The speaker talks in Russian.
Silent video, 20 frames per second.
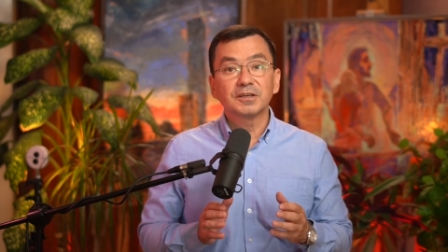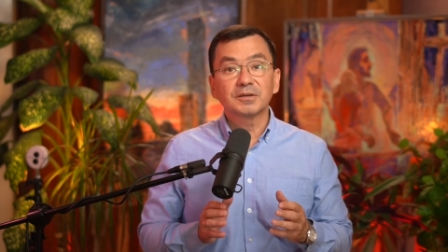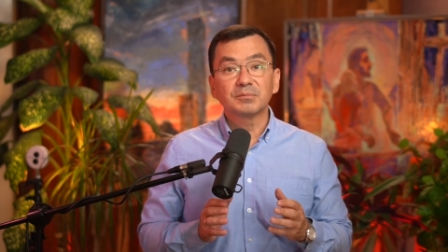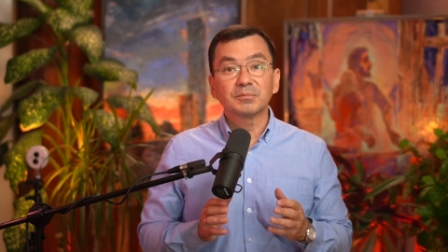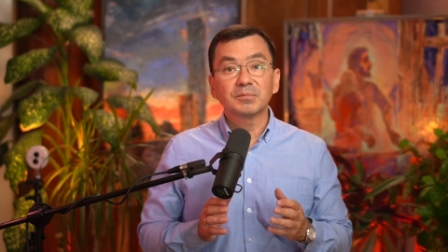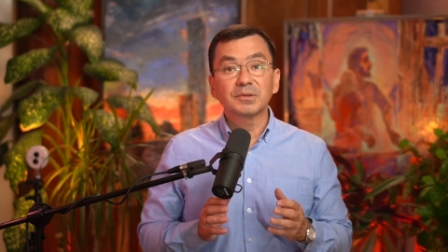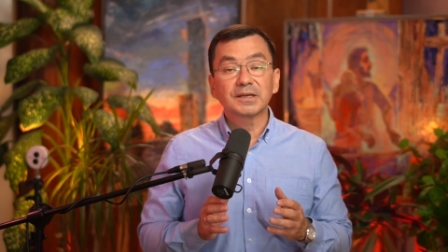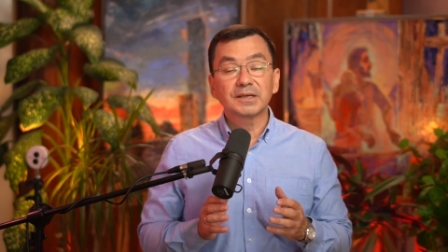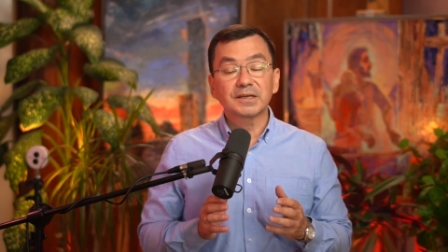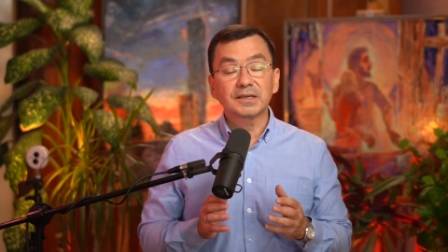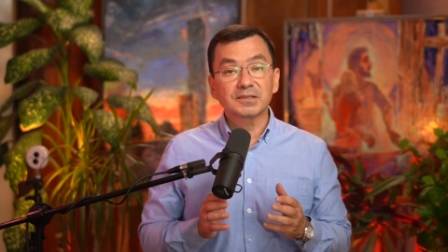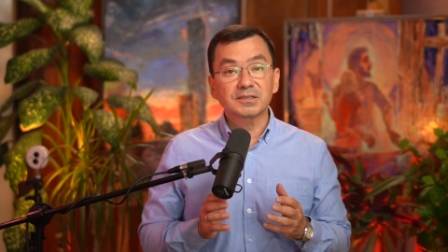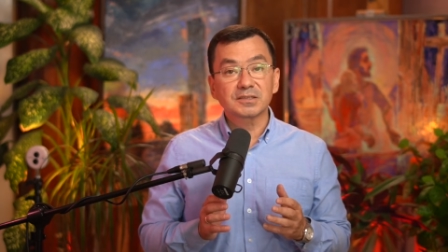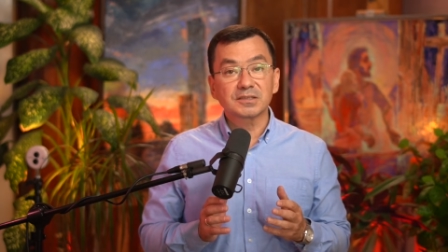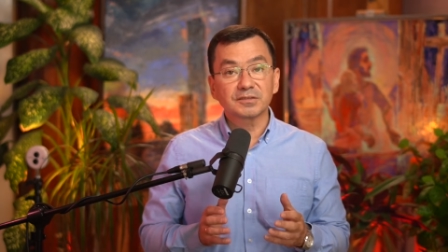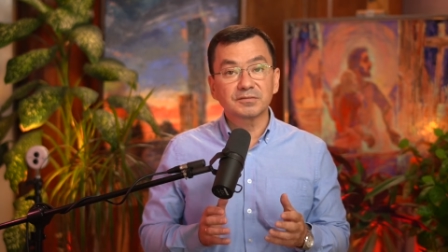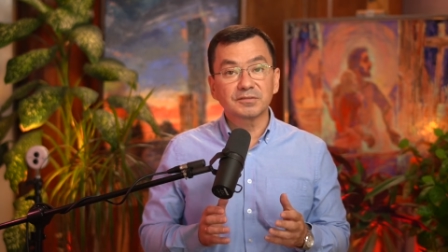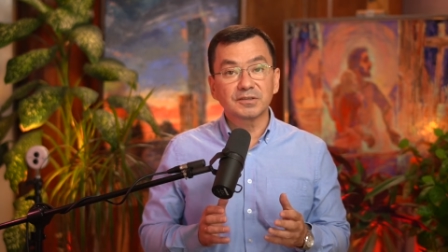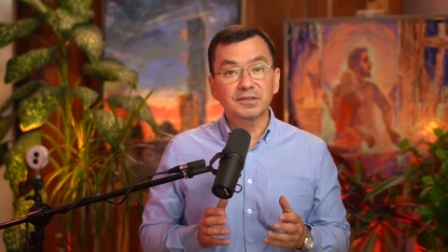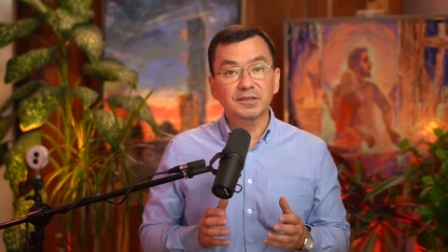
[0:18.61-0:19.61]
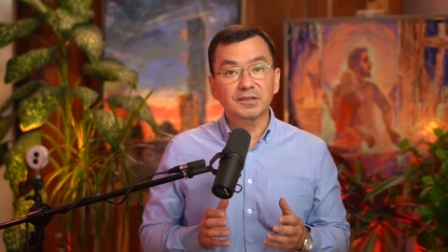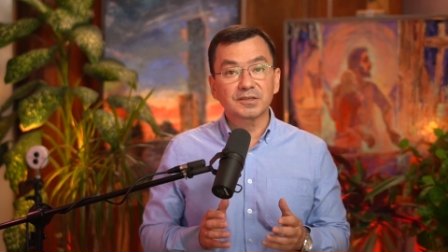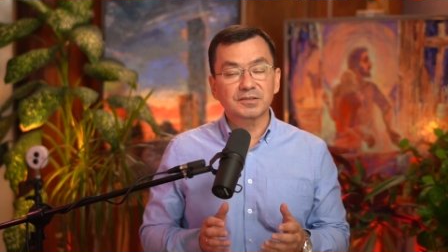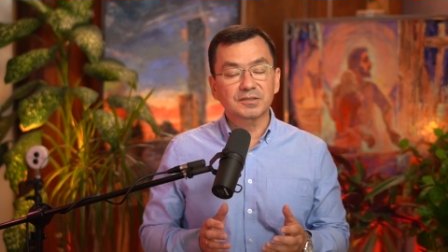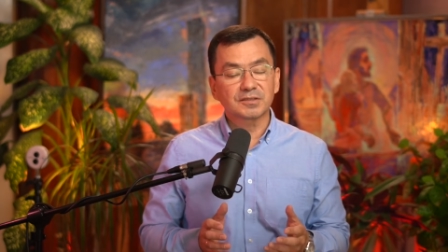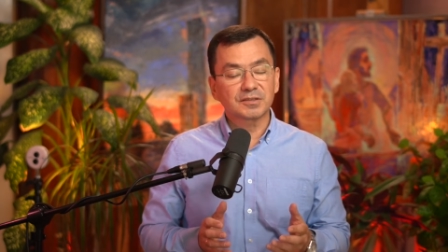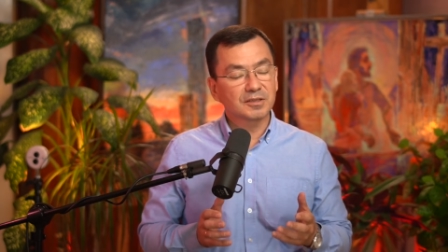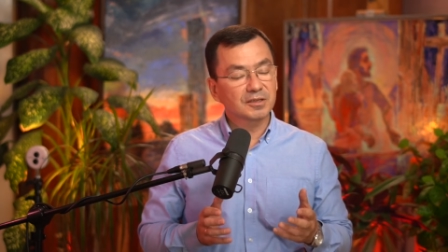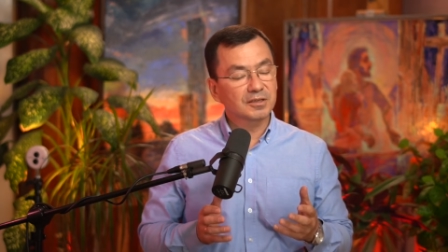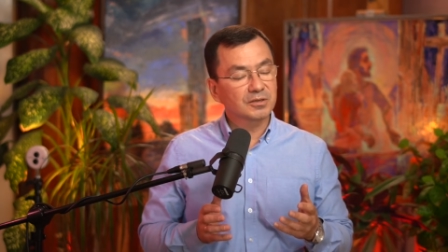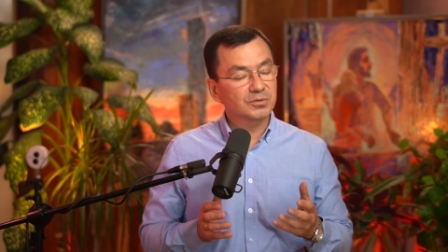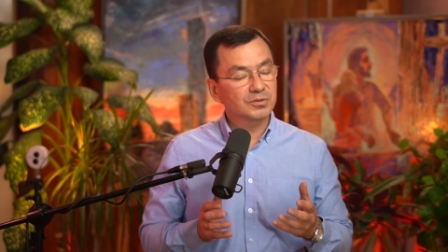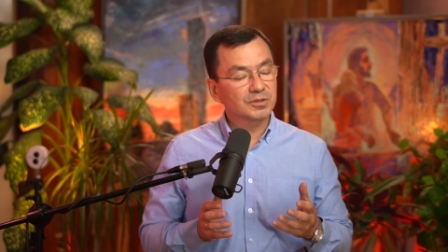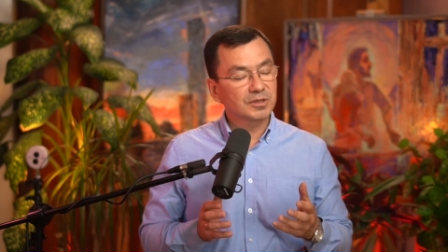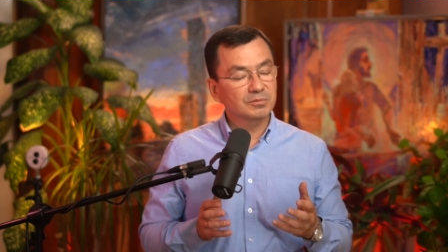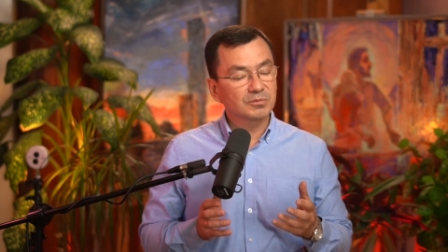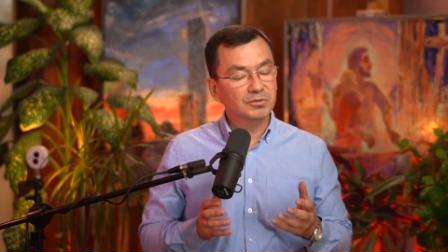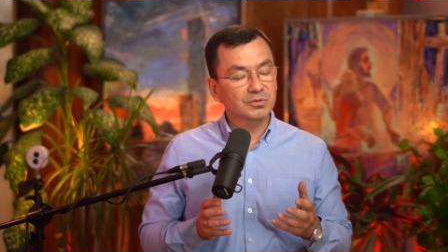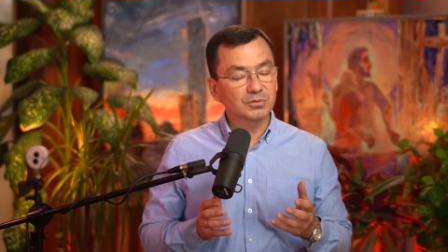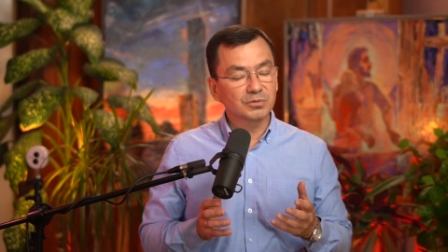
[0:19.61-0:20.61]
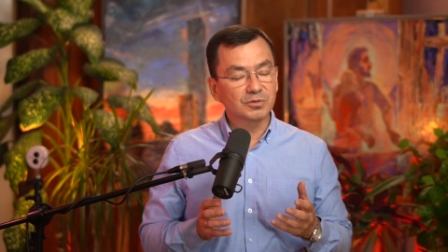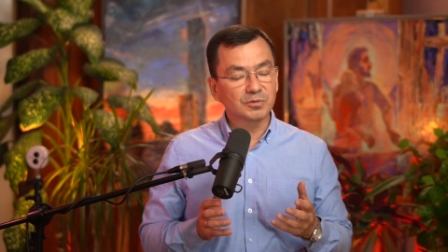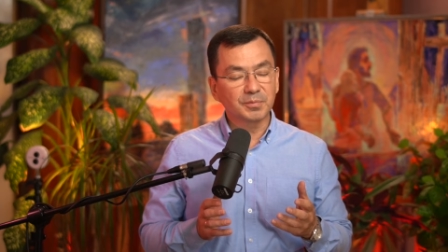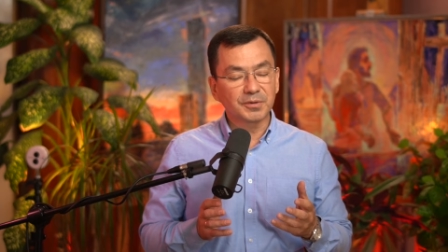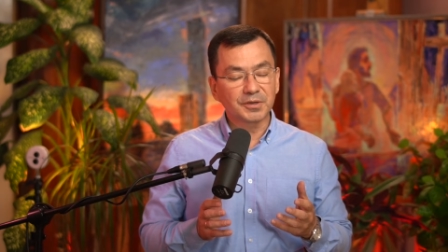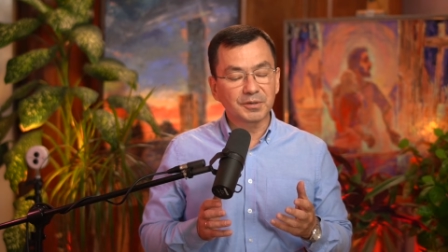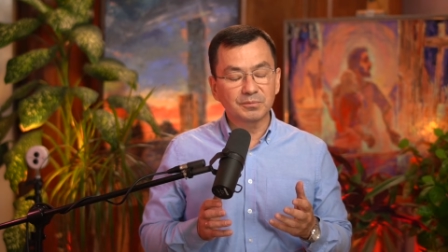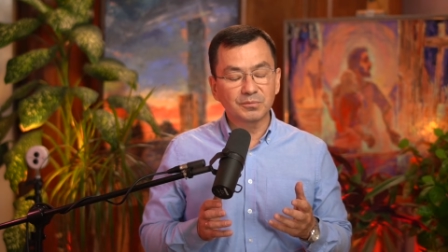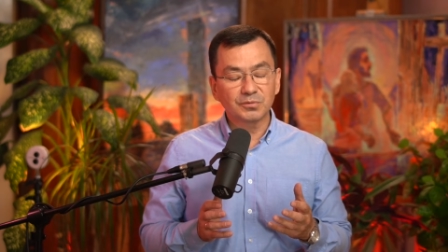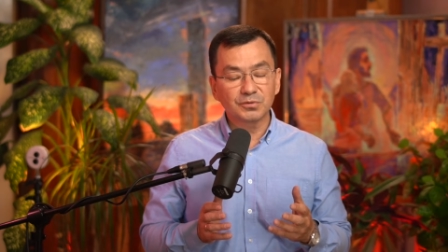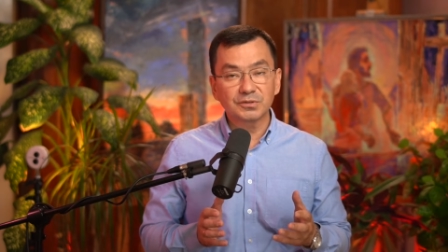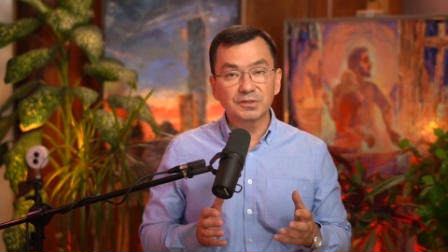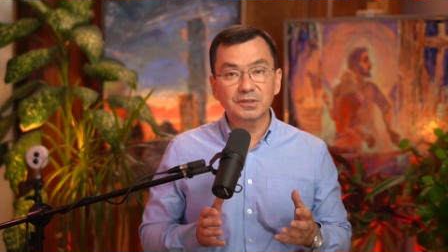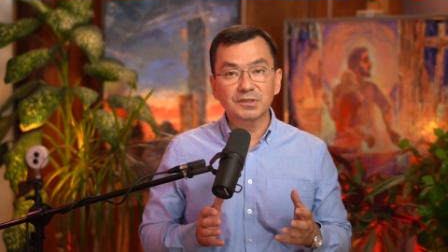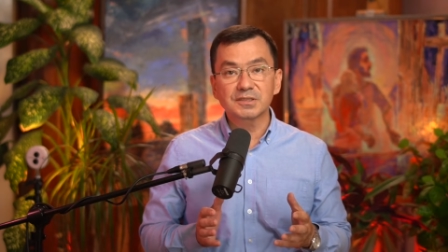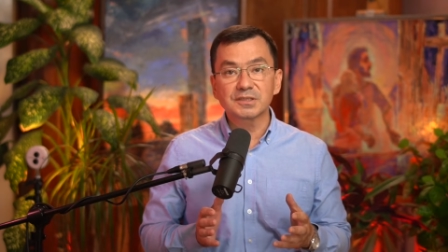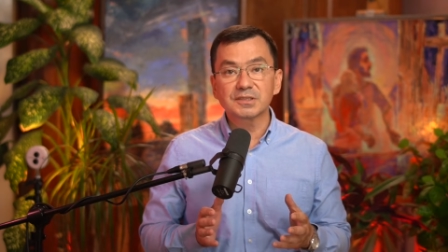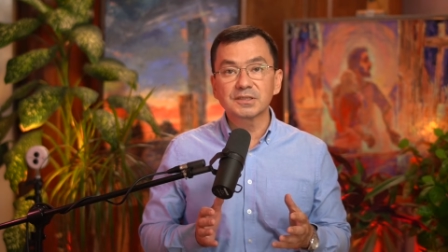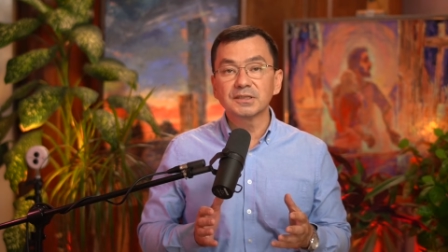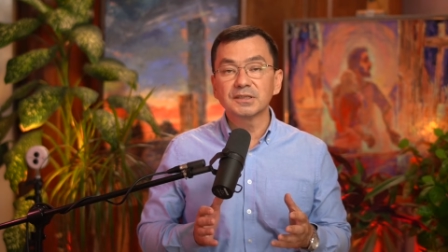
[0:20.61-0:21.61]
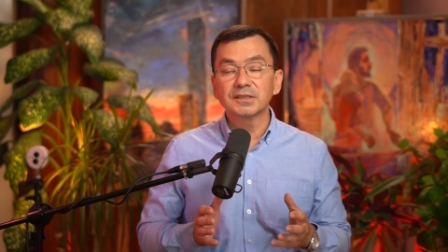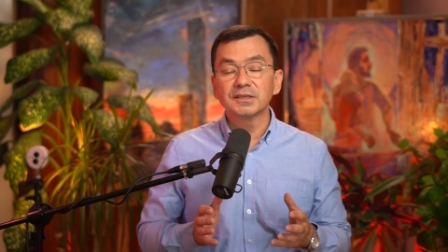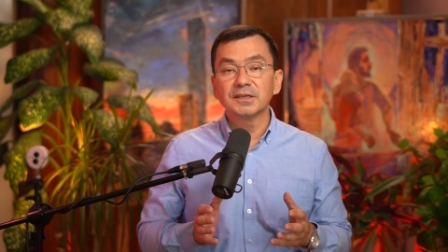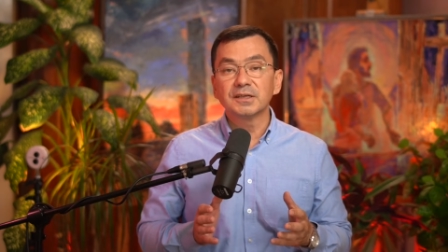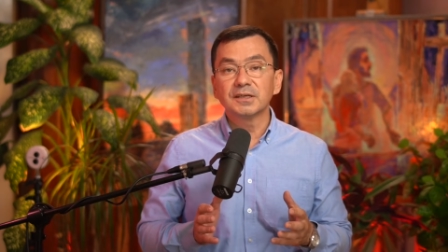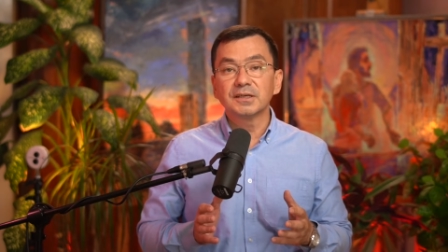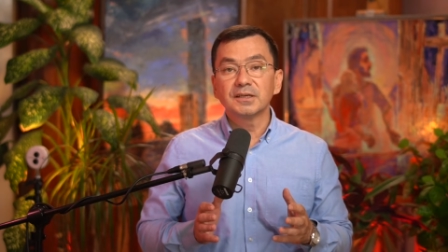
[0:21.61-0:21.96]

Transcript: благослови нас, даруй нам дух премудрости